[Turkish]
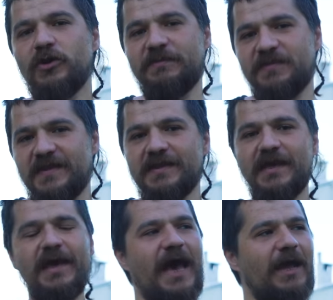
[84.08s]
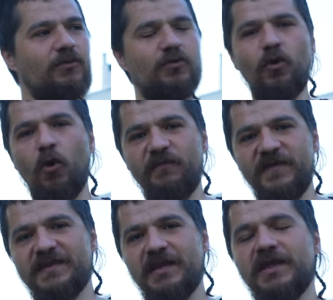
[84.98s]
söyleyeyim size her gün
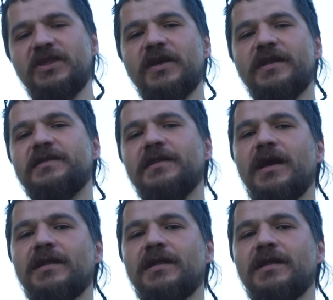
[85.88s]
ofisle iş arasında